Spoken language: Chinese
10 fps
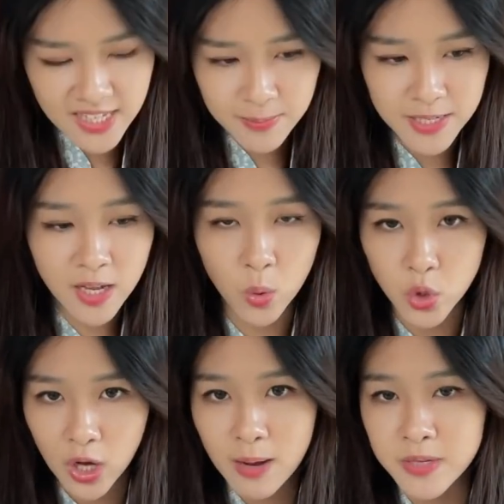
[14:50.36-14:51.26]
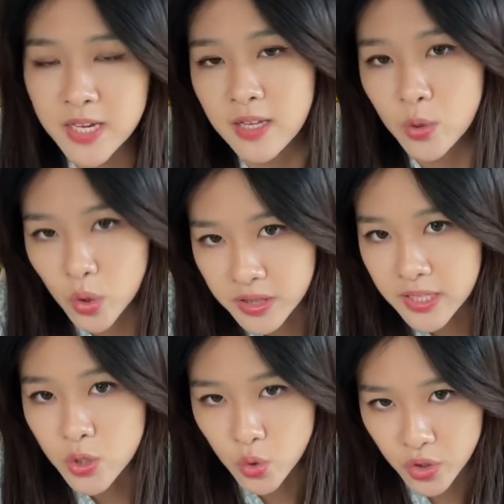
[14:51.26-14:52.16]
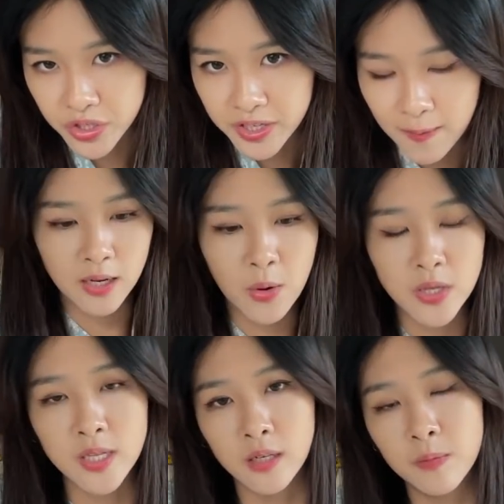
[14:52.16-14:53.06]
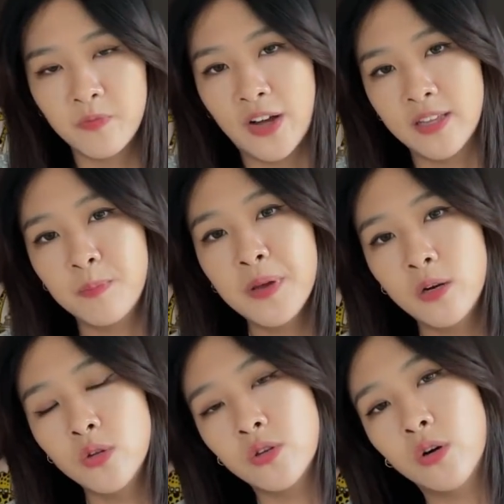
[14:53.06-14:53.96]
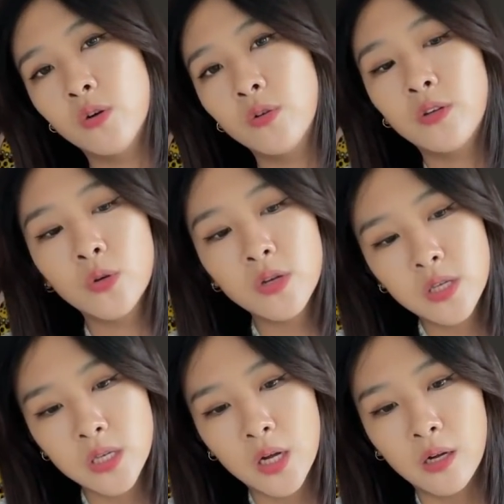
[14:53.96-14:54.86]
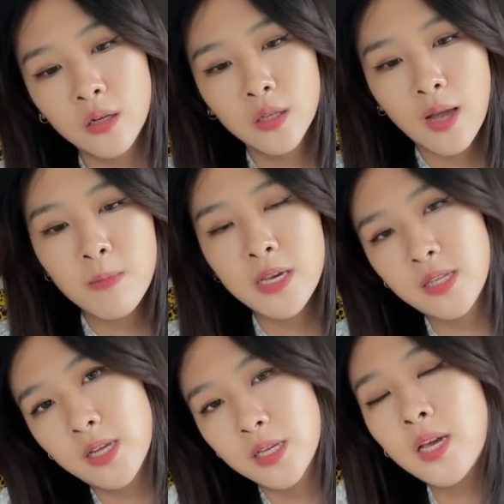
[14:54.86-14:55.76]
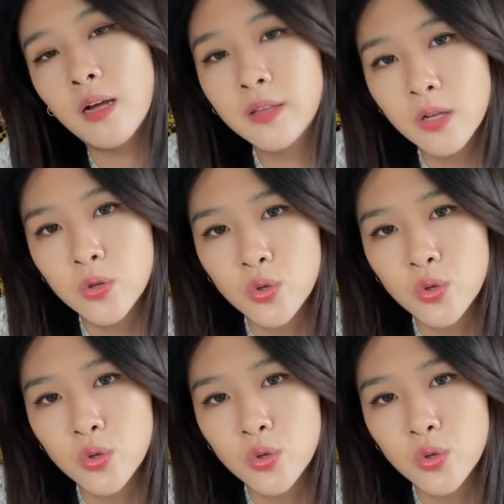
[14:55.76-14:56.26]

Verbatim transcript: 基本上我觉得他们现在的论点就是这样。看完整个法庭辩论之后，你就会知道他们一直在强调的就